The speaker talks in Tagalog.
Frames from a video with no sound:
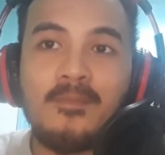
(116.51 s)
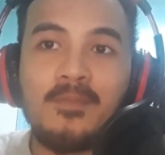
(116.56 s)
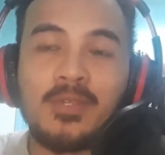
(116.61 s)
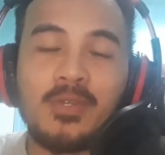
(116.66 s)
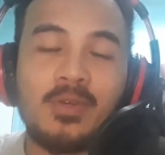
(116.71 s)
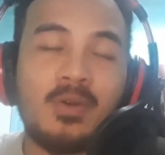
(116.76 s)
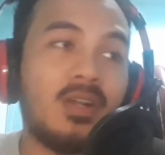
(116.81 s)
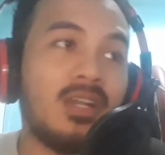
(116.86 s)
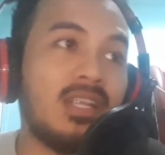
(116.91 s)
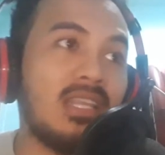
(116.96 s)

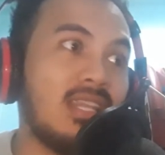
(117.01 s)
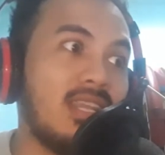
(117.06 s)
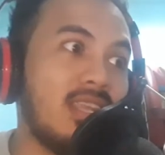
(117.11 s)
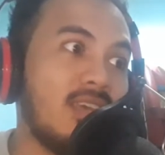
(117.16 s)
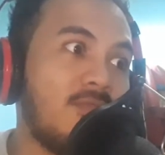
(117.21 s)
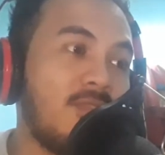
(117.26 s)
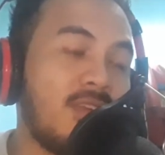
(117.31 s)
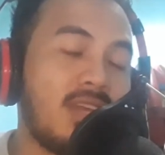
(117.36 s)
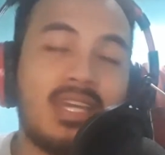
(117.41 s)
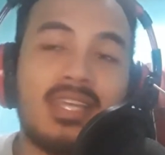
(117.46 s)
You are
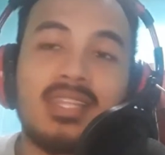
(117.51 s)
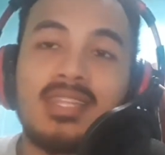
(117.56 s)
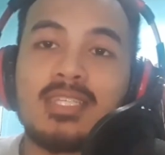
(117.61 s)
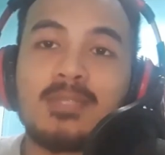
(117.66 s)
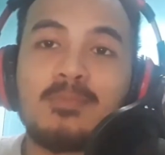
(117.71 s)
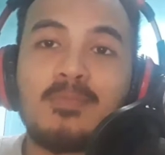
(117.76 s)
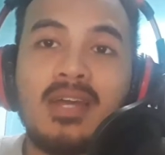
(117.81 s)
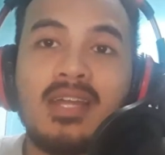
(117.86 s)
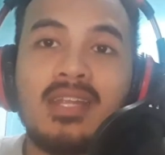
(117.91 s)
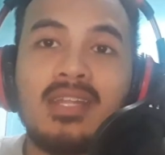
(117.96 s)
living in
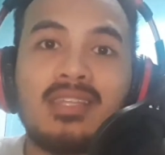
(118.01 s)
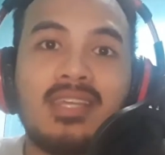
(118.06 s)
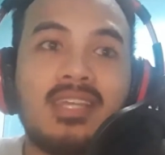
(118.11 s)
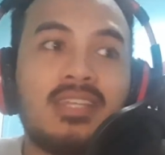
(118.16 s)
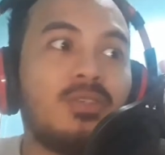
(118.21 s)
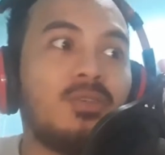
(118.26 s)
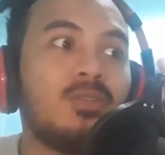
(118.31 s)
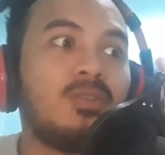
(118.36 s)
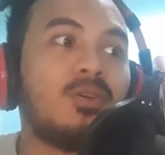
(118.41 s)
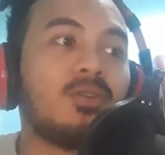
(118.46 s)
this planet
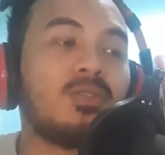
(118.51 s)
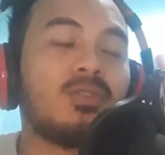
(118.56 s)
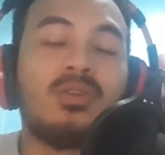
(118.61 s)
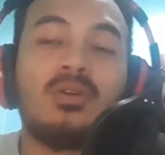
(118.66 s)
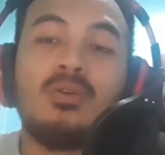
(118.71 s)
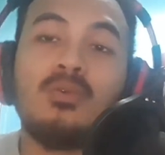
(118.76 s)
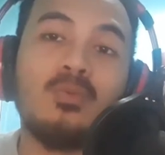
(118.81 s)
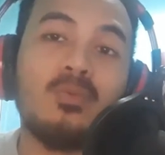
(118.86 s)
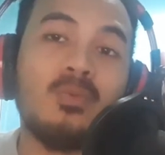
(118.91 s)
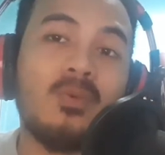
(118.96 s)
and you don't
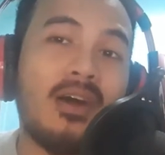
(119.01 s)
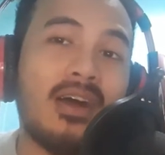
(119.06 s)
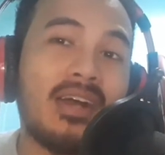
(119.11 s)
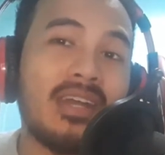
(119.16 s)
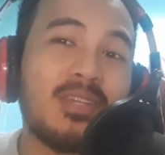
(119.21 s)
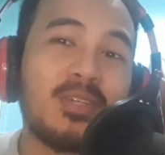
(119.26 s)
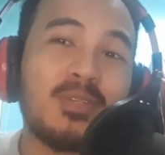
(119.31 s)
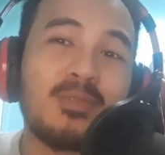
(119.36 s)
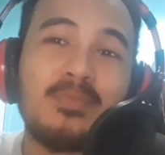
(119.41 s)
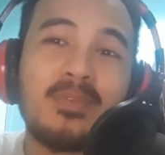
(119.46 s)
know why
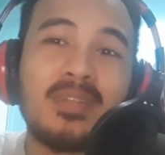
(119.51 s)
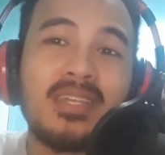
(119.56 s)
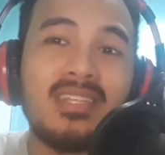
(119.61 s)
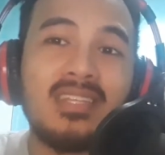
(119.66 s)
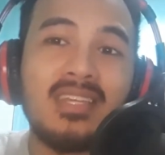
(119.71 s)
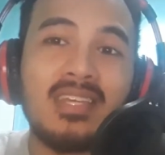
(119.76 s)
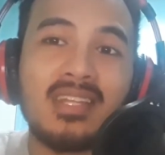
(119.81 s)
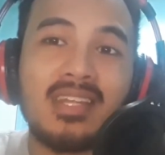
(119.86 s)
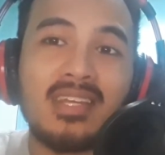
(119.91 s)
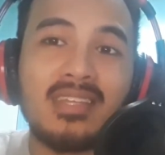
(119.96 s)
you're
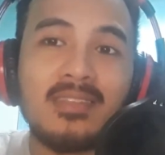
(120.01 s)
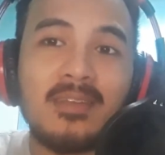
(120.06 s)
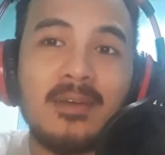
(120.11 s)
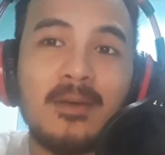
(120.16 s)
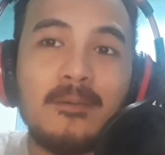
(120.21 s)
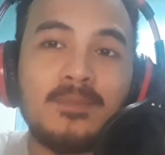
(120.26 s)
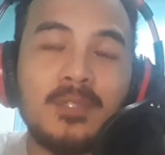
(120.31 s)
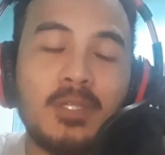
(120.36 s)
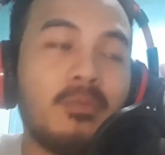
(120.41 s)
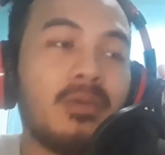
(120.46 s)
breathing right
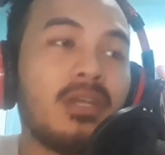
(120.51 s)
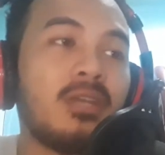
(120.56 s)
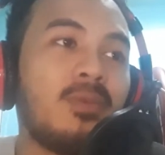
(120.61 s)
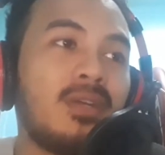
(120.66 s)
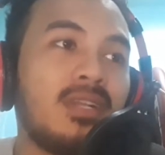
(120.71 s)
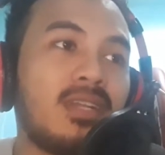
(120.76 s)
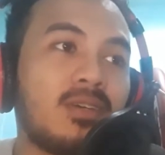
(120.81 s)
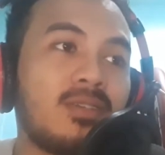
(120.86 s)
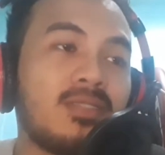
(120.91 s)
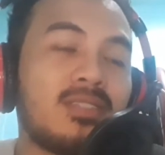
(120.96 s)
now. You may
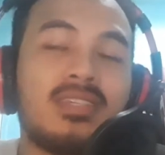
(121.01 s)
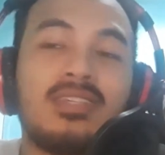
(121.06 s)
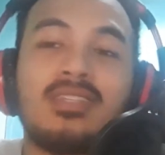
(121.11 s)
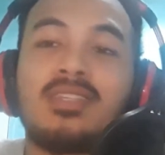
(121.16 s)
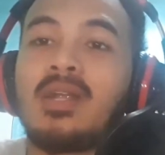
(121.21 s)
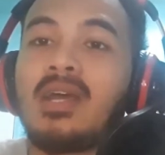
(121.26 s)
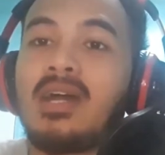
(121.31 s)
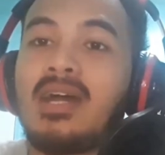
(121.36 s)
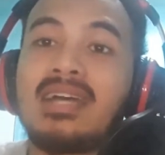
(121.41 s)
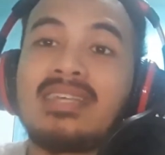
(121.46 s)
want to
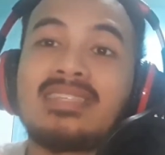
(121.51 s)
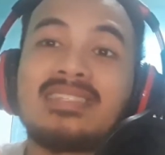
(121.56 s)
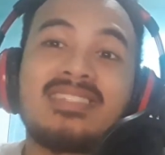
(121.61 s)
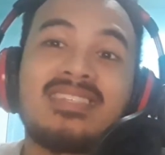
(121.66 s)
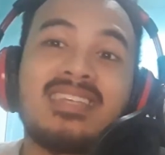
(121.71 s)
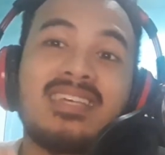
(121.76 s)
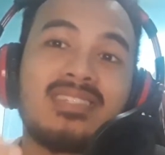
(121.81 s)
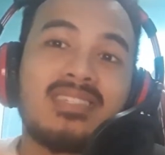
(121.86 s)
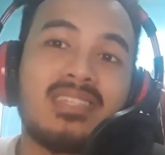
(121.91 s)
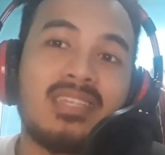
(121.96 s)
consider
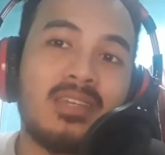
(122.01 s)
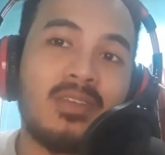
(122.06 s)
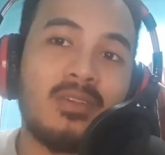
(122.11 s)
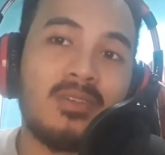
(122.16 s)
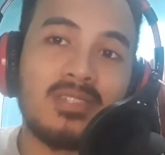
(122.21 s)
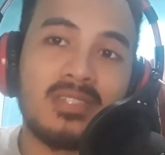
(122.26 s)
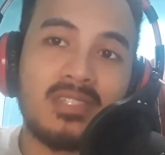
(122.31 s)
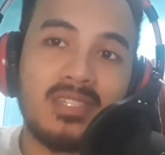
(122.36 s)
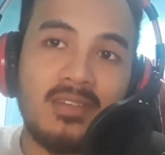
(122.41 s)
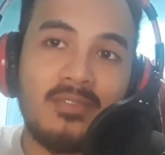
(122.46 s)
assessing
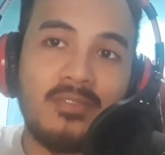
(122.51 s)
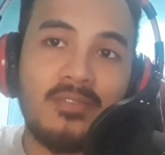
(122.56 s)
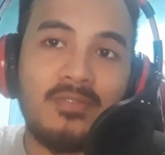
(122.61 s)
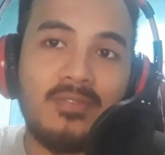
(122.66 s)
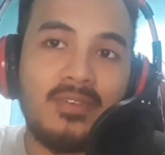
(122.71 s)
yourself